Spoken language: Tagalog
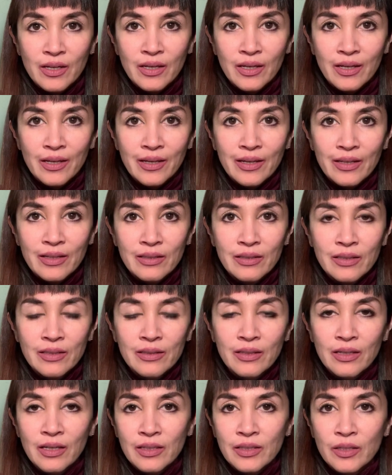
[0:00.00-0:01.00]
And
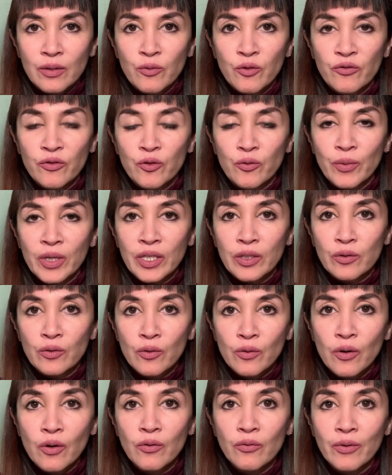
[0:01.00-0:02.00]
as some of you may
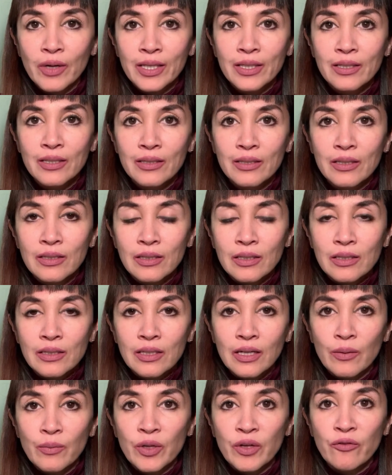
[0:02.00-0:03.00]
know already, this is
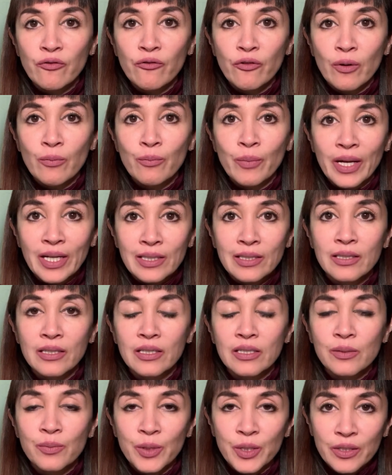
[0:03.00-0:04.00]
coming from past
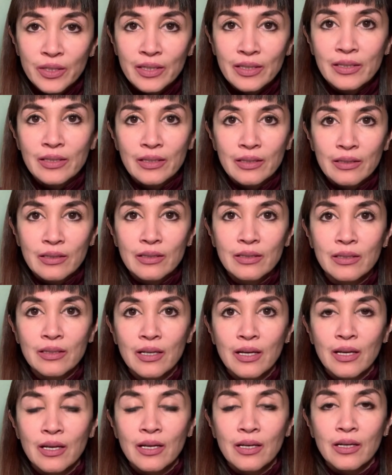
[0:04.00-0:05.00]
experiences.
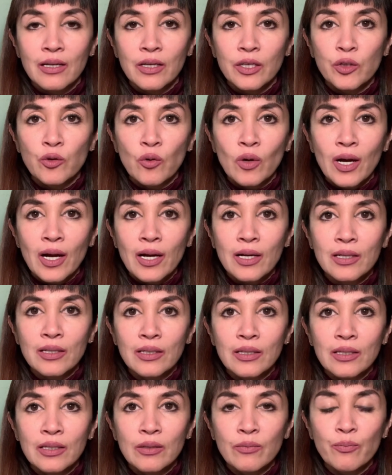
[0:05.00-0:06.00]
Yung
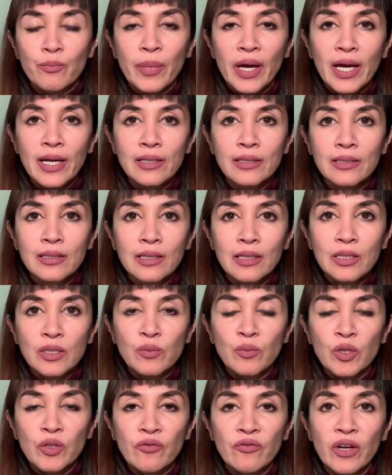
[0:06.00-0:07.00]
aking past has
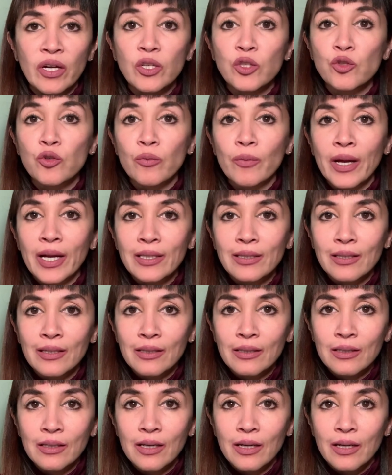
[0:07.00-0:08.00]
been very
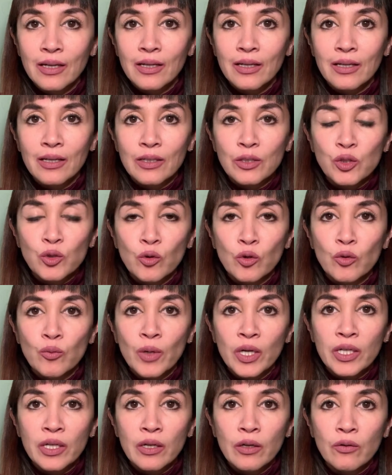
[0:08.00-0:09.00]
traumatic and so
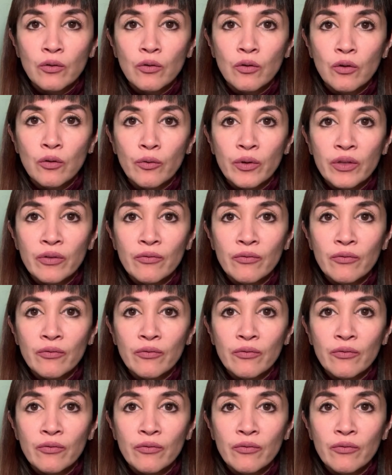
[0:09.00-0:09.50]
lumaki ako with